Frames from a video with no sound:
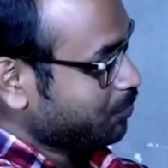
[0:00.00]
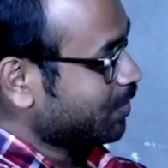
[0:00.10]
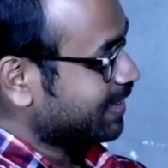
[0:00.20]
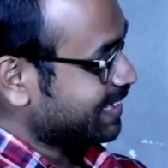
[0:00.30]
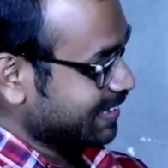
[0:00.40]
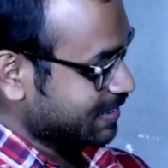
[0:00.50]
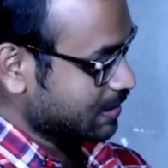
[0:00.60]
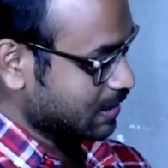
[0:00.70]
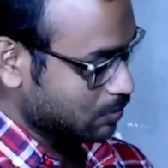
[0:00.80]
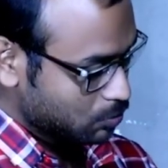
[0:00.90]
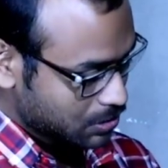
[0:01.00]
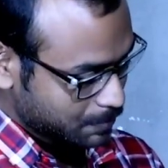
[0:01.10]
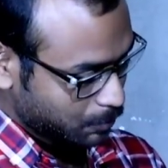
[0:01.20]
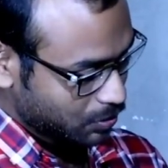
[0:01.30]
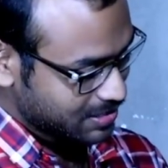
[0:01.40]
তো এখানে একটা কালো
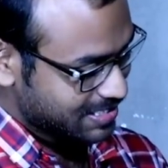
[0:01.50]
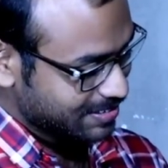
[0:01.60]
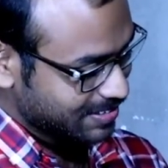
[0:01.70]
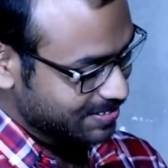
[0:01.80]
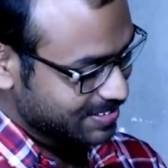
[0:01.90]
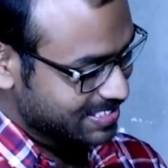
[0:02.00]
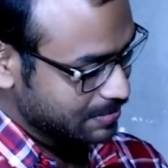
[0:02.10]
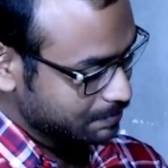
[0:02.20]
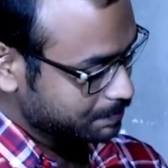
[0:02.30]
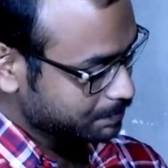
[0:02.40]
স্পঞ্জ দেওয়া রয়েছে